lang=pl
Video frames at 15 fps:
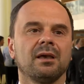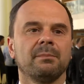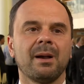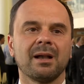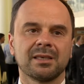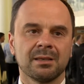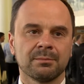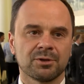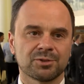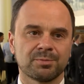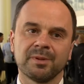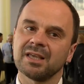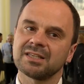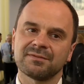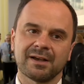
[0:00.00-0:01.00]
Bankiem
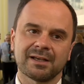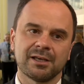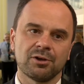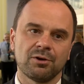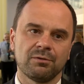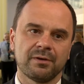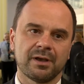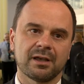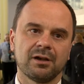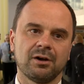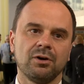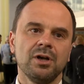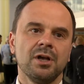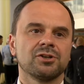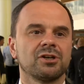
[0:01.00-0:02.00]
Gospodarstwa Krajowego,
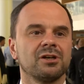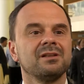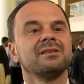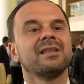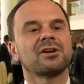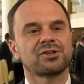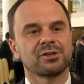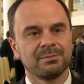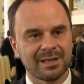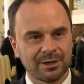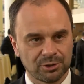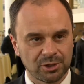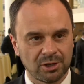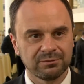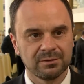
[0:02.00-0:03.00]
czyli naszym
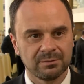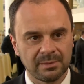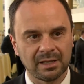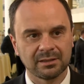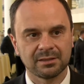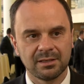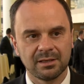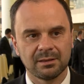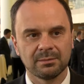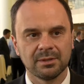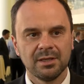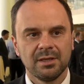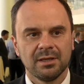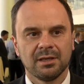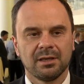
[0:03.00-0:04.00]
Narodowym Bankiem
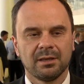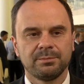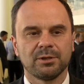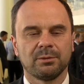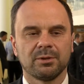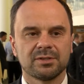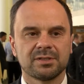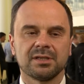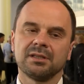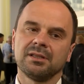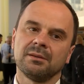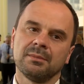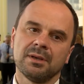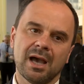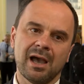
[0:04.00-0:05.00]
e,
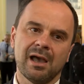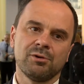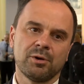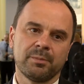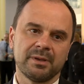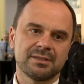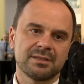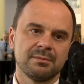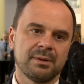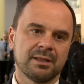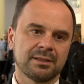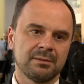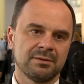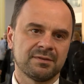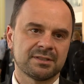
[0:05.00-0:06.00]
Promocyjnym, a Europejskim
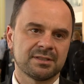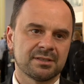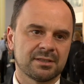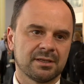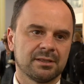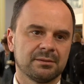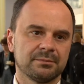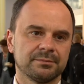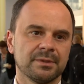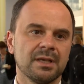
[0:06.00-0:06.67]
Bankiem Inwestycyjnym.